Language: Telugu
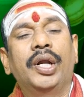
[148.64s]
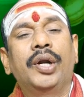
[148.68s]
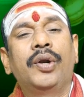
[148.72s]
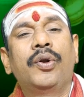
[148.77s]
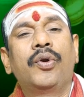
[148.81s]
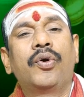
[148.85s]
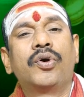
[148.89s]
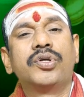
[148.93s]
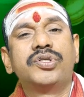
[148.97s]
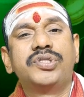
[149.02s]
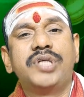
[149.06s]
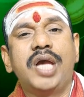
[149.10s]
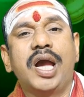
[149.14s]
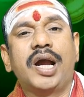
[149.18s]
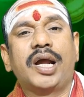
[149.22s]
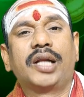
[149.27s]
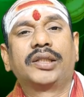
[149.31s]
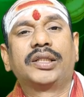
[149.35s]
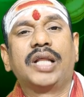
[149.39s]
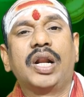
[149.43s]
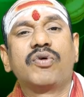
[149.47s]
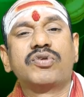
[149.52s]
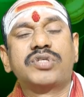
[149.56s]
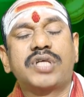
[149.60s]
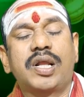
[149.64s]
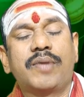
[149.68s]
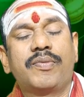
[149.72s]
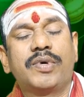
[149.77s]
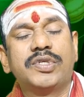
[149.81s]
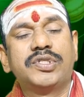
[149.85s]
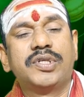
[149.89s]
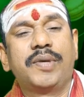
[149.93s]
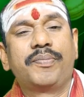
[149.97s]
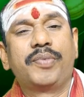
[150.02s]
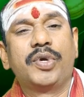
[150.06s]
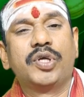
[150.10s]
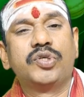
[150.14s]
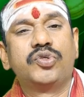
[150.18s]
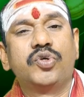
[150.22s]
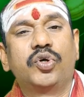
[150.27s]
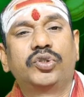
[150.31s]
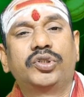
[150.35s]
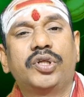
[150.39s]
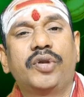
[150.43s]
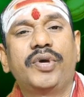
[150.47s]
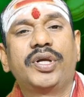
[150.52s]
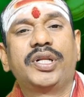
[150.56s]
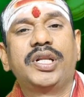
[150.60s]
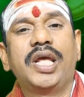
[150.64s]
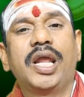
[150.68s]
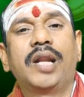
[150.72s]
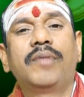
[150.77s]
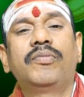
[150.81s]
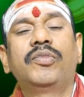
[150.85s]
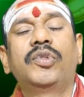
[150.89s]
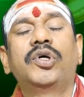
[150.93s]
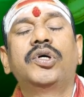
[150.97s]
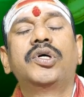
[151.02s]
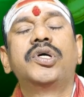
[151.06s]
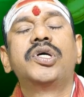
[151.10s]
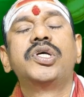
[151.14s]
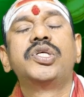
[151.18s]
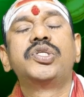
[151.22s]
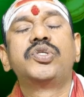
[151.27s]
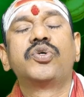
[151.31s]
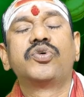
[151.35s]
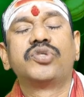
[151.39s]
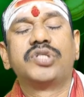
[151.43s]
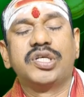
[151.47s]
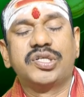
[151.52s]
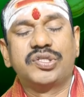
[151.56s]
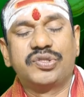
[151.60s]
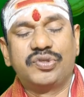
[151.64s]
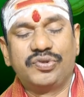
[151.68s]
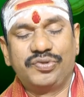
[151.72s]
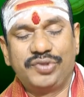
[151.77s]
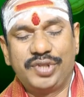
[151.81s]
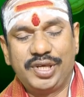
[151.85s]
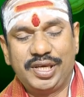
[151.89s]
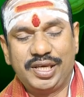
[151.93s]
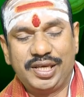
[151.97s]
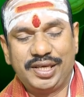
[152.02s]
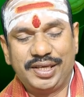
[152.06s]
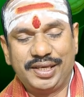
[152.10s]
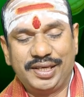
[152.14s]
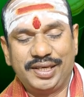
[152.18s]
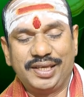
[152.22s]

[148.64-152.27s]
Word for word: ఎన్నో జాగ్రత్తలు అవసరమని చెప్పి జ్యోతిర్విజ్ఞానం సూచిస్తుంది